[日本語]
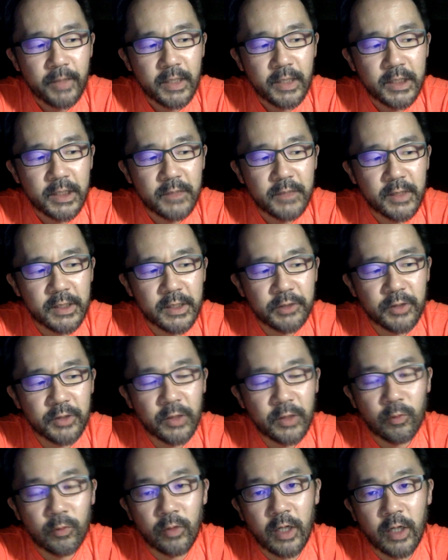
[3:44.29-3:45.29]
一番最初
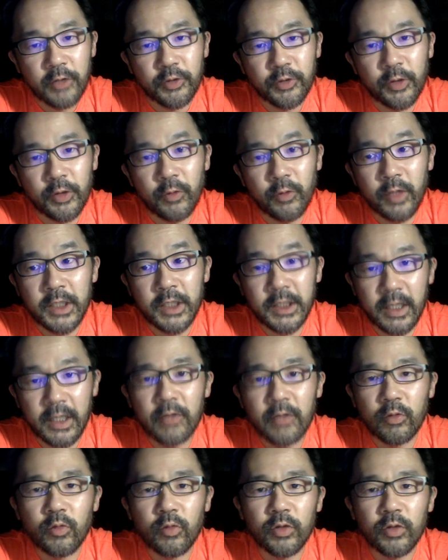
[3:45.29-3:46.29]
にこの学長にお願いしたい
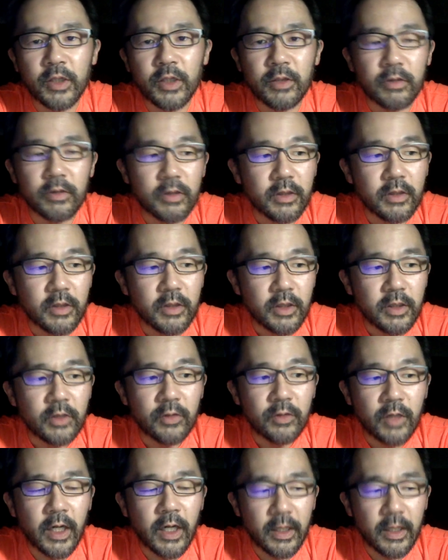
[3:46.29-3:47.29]
なと思ってる
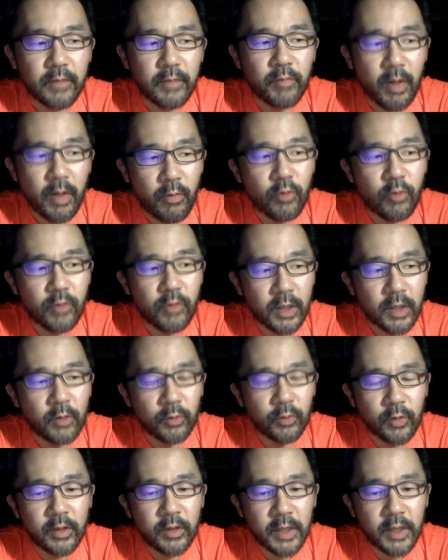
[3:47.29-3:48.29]
くらい、まあ僕は
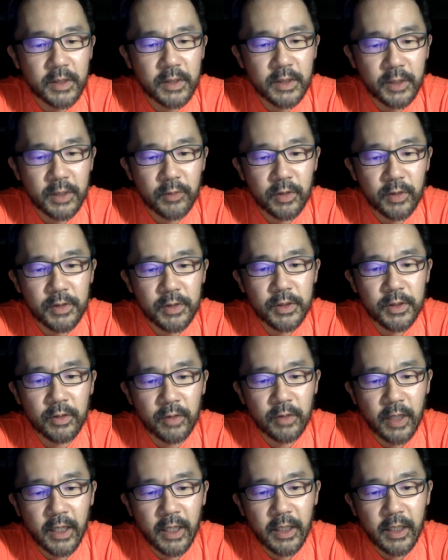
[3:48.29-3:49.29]
本当に大好きな人なんですけ
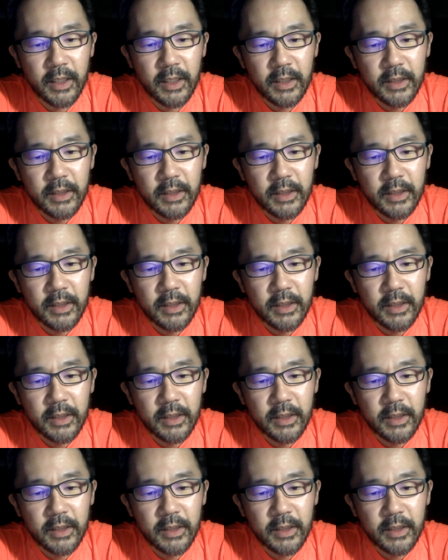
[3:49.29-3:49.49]
どね。